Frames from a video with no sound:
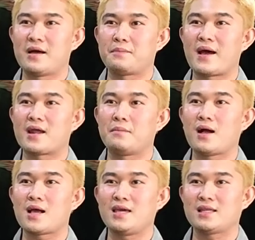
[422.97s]
na para
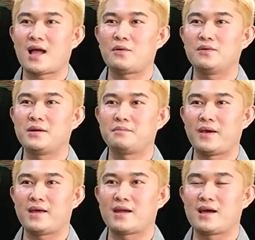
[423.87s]
makakita ako ng
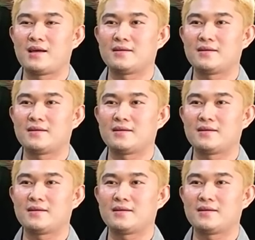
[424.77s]
pera